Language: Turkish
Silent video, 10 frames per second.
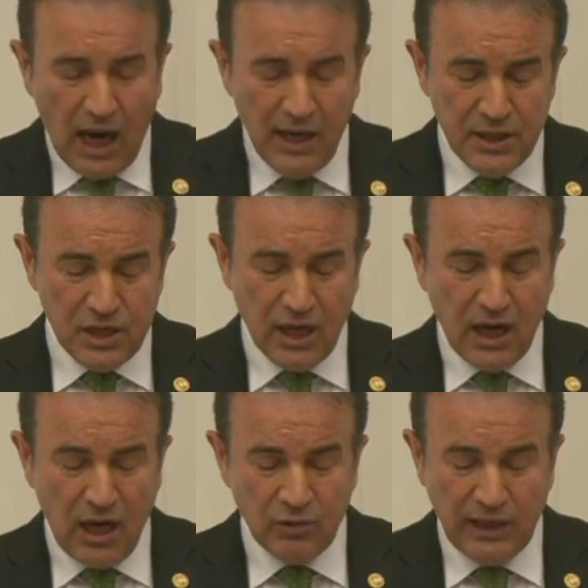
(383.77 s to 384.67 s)
Ayrıca
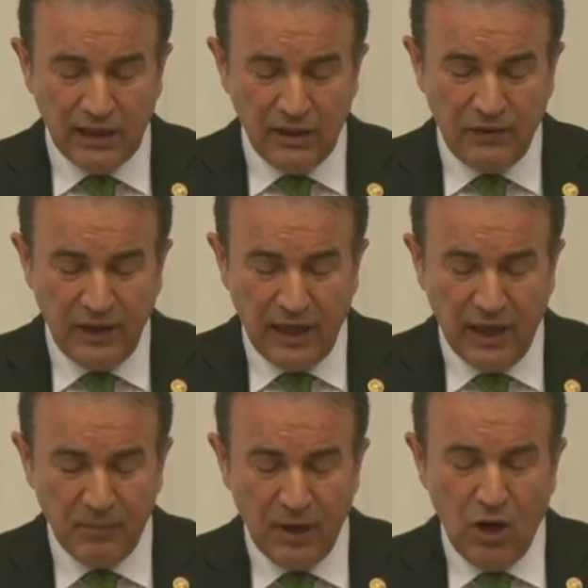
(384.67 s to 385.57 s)
kanun
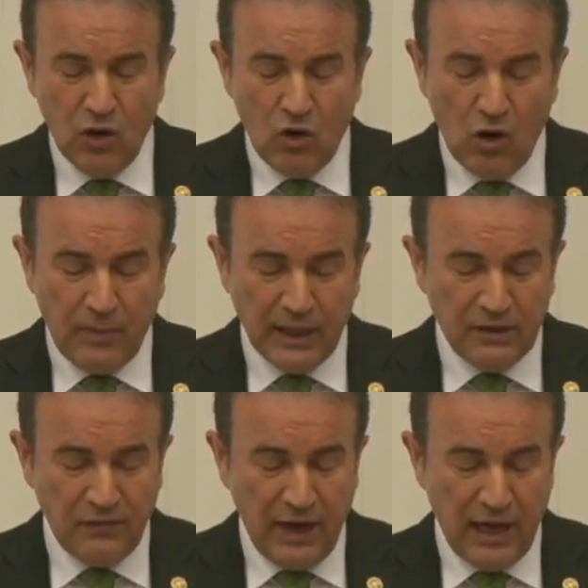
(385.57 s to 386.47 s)
teklifiyle
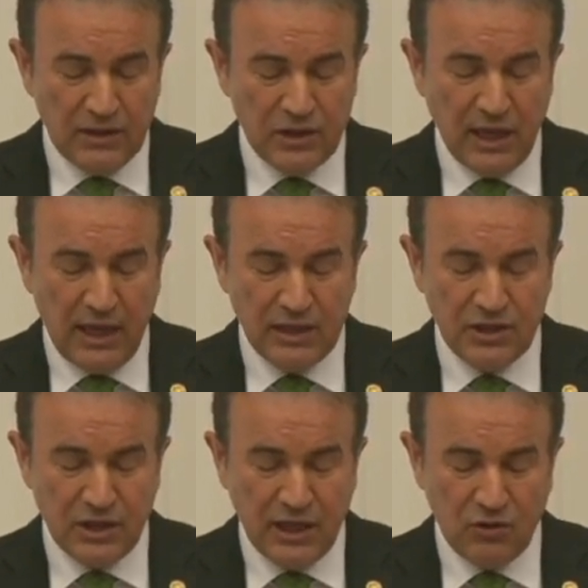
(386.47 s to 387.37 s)
kooperatif veya
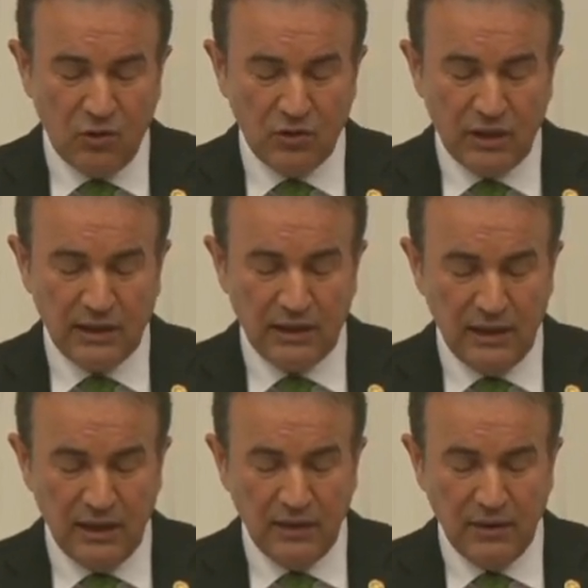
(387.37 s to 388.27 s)
ticaret şirketi
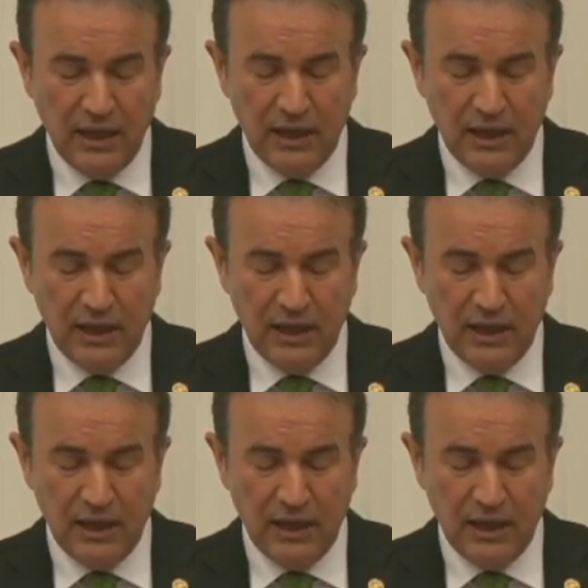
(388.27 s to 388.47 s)
ortaklığı